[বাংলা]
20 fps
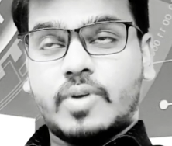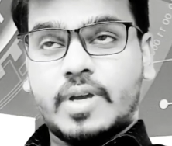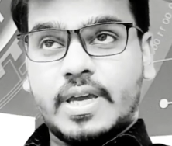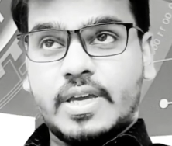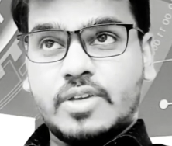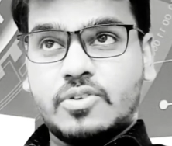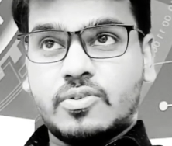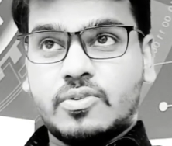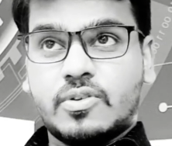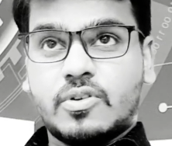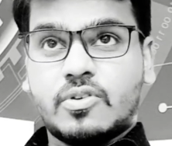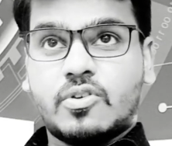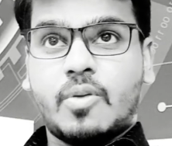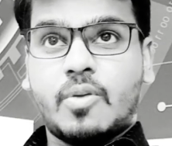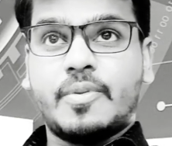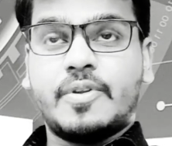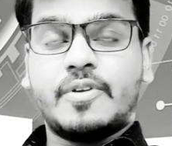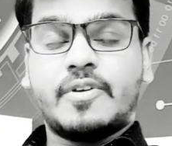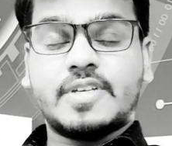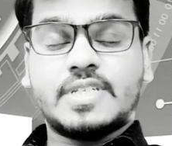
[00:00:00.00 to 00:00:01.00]
এই জন্য
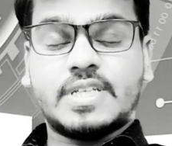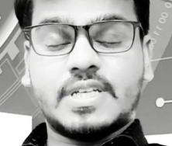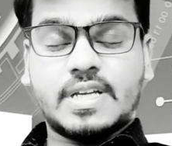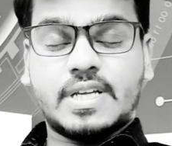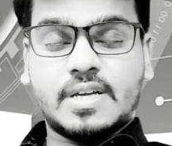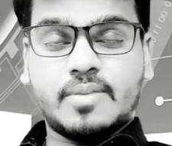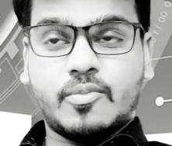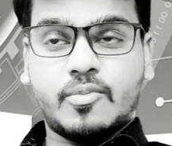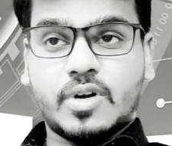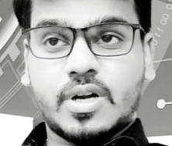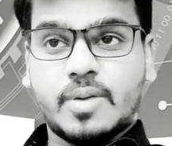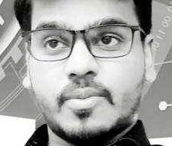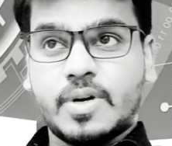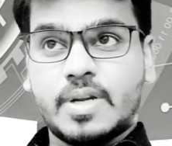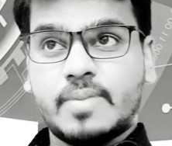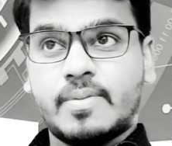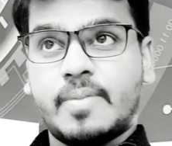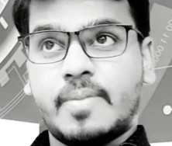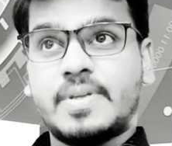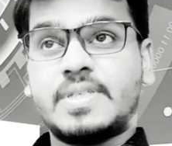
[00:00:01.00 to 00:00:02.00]
কমিউনিকেশনটাকে
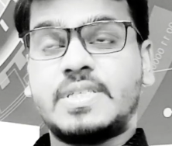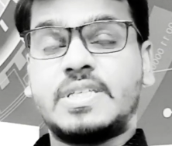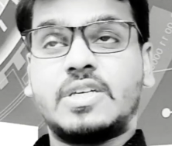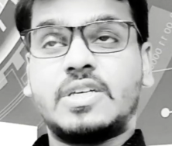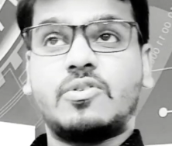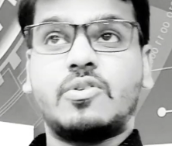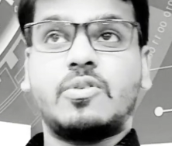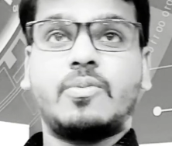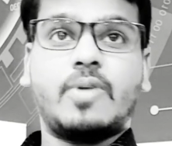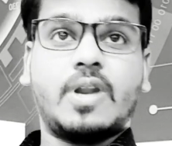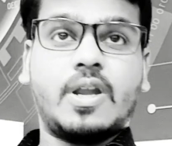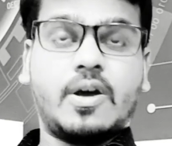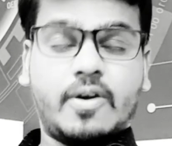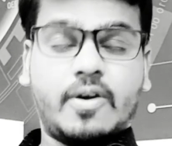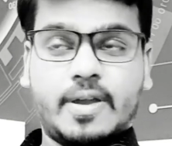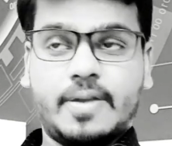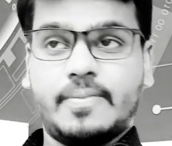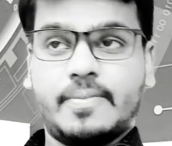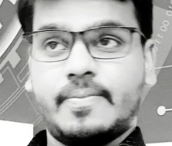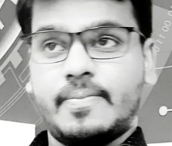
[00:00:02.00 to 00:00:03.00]
মোটামুটিভাবে সিকিওর বলা হয়